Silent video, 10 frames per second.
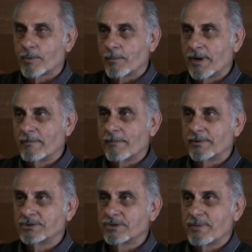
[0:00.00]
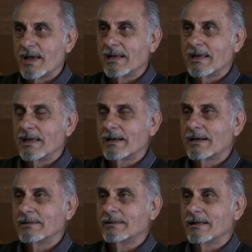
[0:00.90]
problema principale è
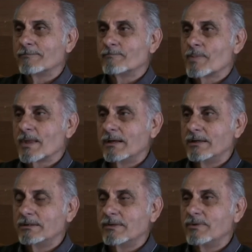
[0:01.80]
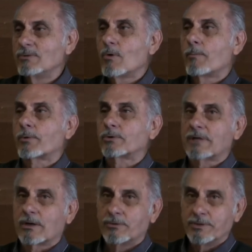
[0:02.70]
rendere l'individuo
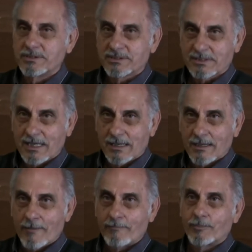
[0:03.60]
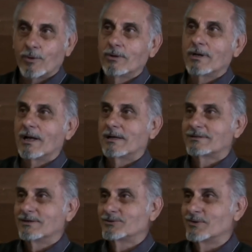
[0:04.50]
protagonista non al
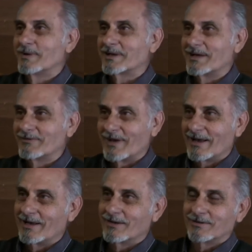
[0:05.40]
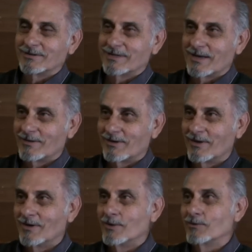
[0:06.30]
senso machiavellico, diciamo,
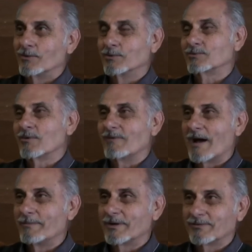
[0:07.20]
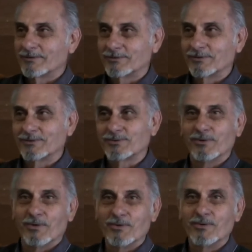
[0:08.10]
no, chiusque faber fortuna
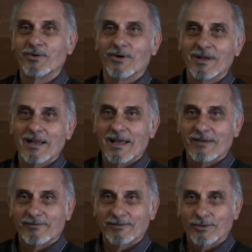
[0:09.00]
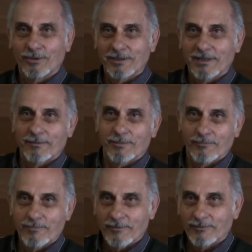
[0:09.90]
sua, ognuno è fattore della
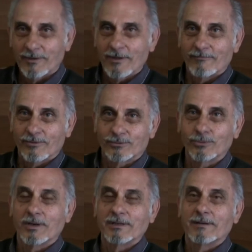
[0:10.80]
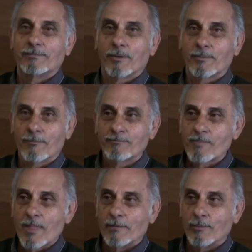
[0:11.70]
propria fortuna, del proprio
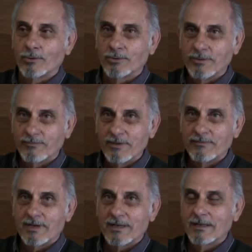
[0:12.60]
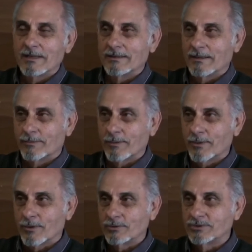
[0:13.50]
modo di vivere, del
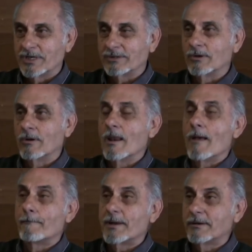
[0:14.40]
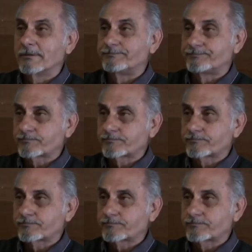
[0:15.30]
proprio concetto, però